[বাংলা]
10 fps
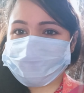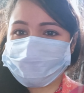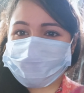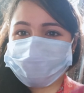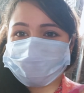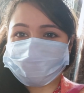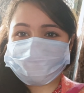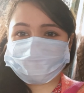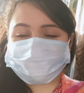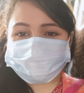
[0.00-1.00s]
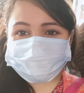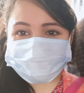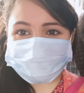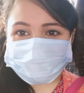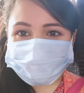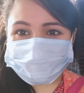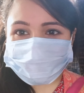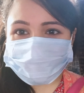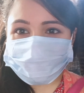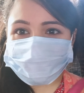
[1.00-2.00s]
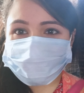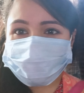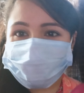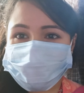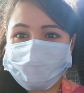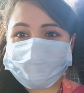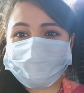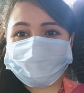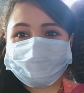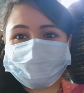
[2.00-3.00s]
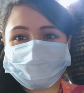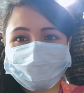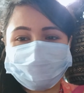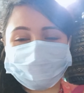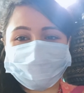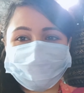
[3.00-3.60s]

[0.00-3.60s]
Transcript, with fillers: তো আমি আর বাপি ট্রেনে উত্তরপাড়াতে যাওয়ার সিদ্ধান্ত নিই